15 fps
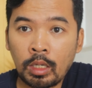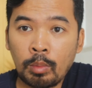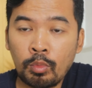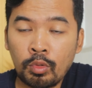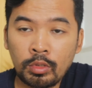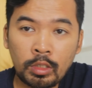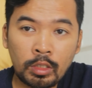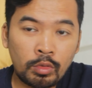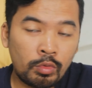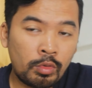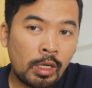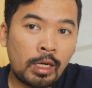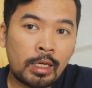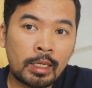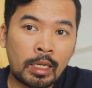remote-nya
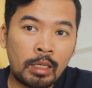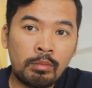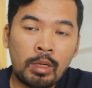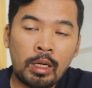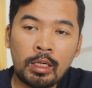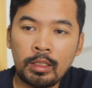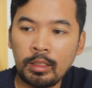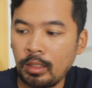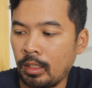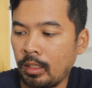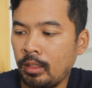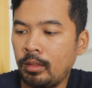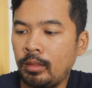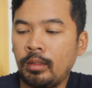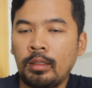juga keren banget ya
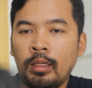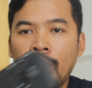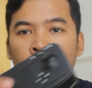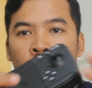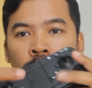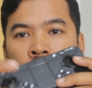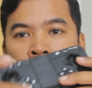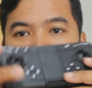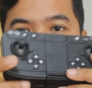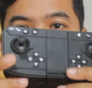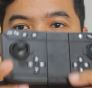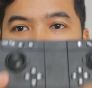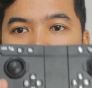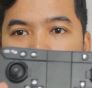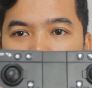remote-nya
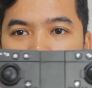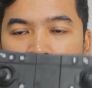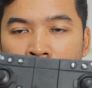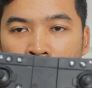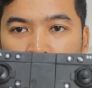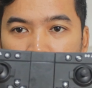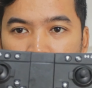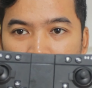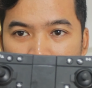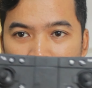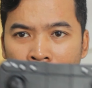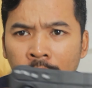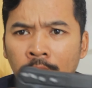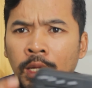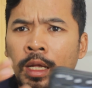juga ini 100%
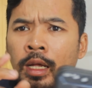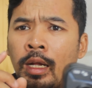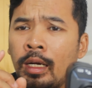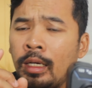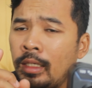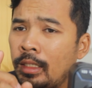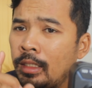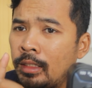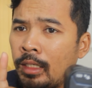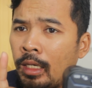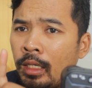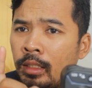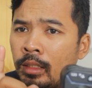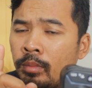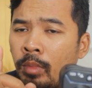
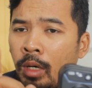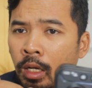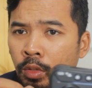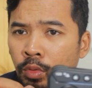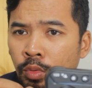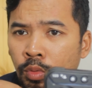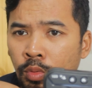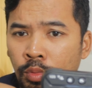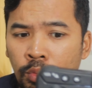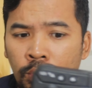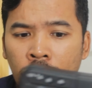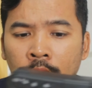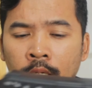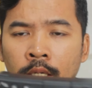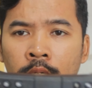desain baru
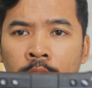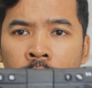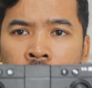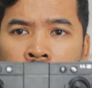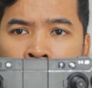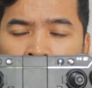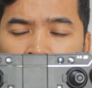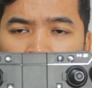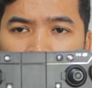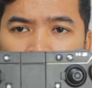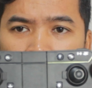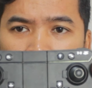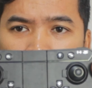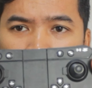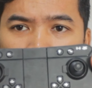ya kita
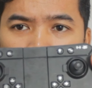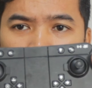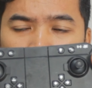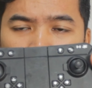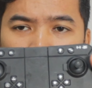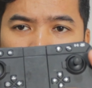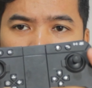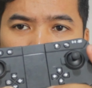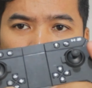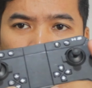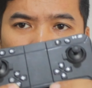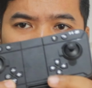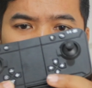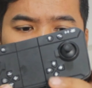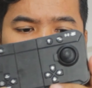lihat di sini untuk
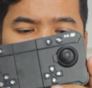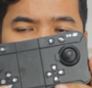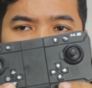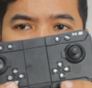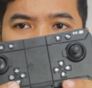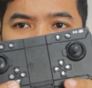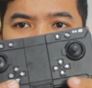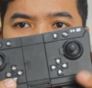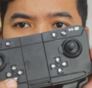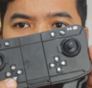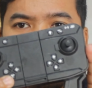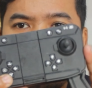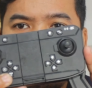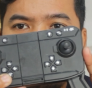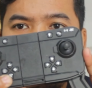remote-nya
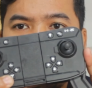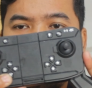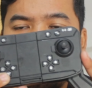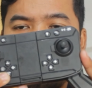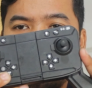tuh